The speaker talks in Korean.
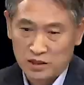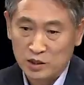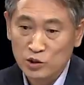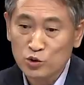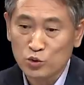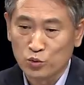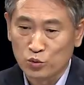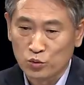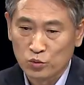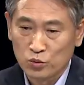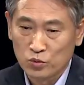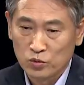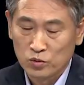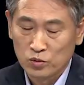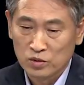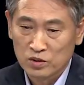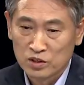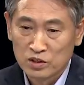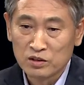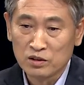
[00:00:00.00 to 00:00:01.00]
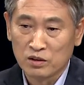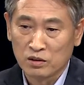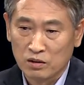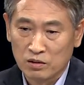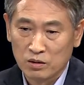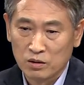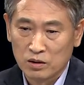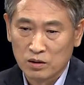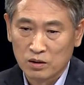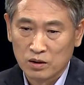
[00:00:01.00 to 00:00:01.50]
이유. 근거.
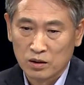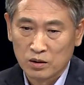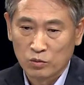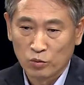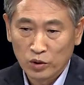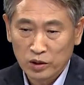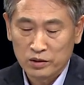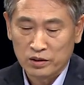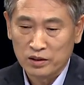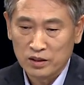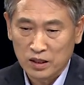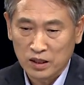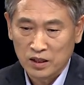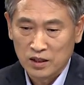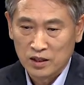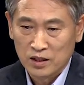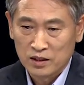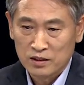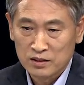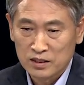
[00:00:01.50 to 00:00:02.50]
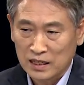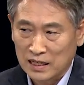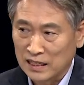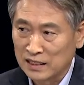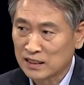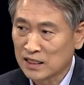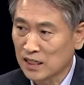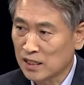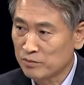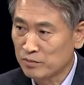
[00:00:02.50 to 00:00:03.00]
왜 그랬냐. 이건 이제
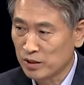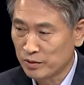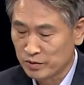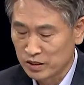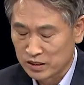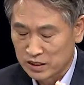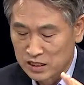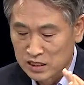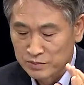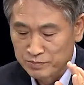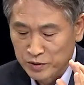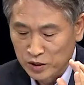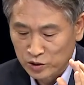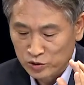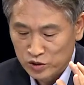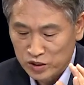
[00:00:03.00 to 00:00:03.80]
간단합니다. 뭐 경우